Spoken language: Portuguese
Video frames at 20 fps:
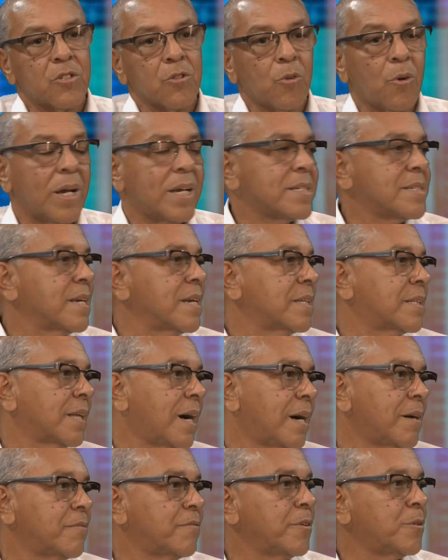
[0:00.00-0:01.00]
não é
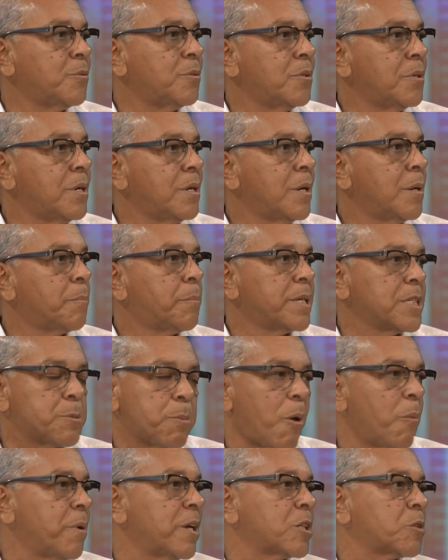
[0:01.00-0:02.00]
aceitável,
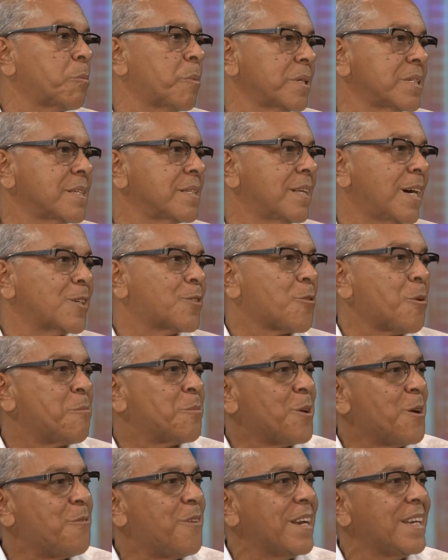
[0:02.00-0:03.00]
principalmente para uma cidade como
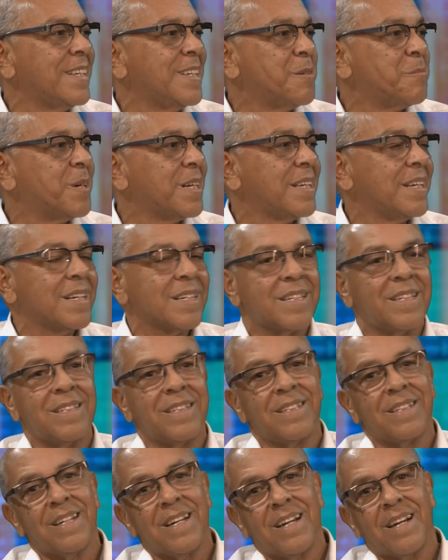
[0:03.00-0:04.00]
Nova Lima, né?
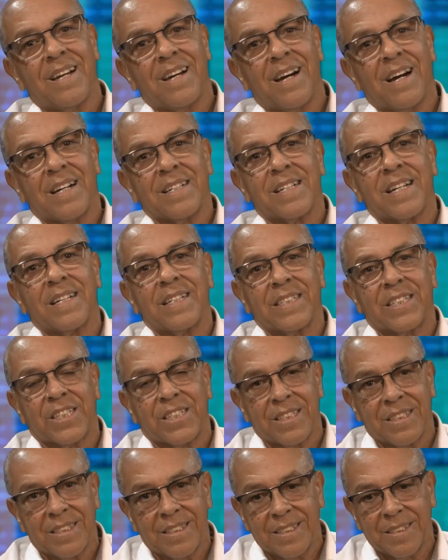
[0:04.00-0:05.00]
que a
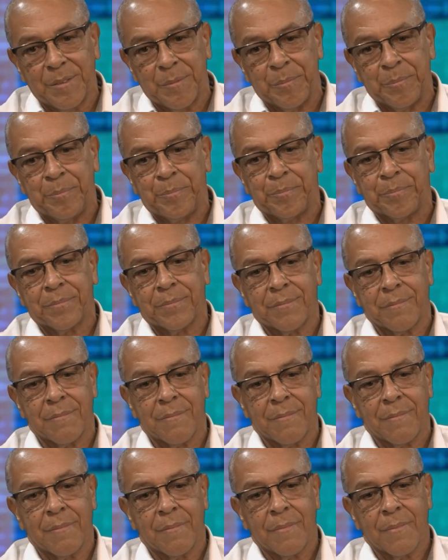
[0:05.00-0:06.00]
gente
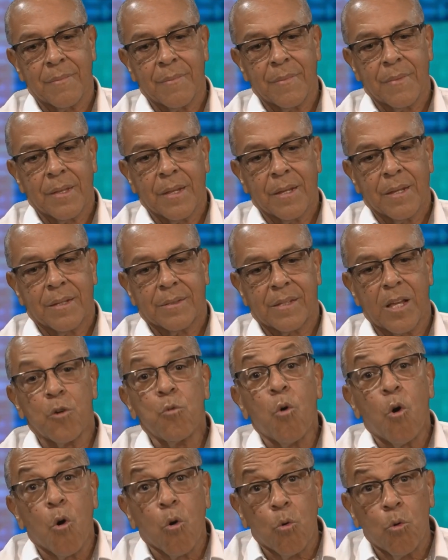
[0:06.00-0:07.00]
tem o
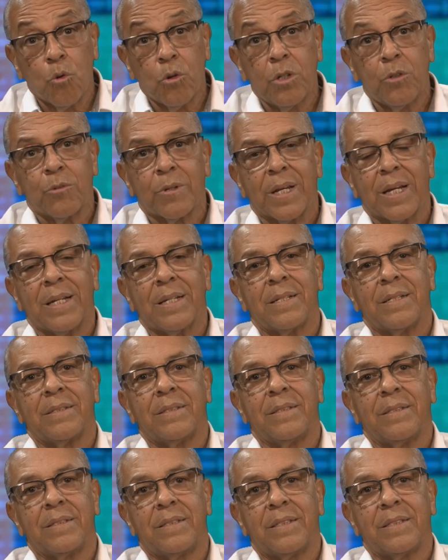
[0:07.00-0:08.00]
orgulho né,
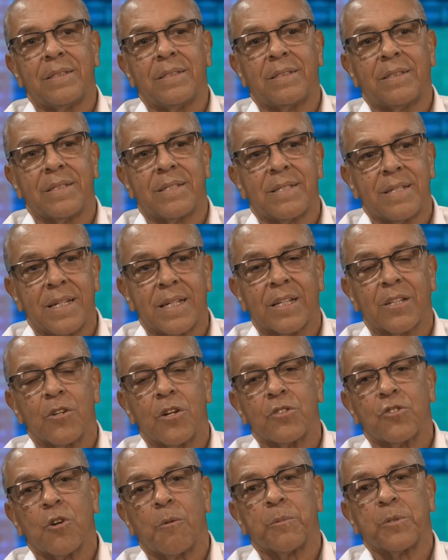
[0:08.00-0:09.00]
de dizer que nós
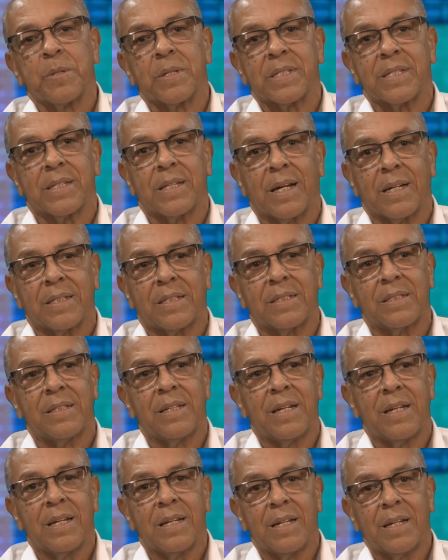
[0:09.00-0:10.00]
somos uma cidade
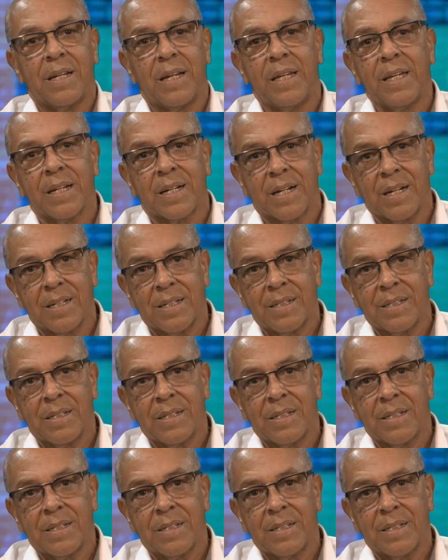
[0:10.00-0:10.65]
rica,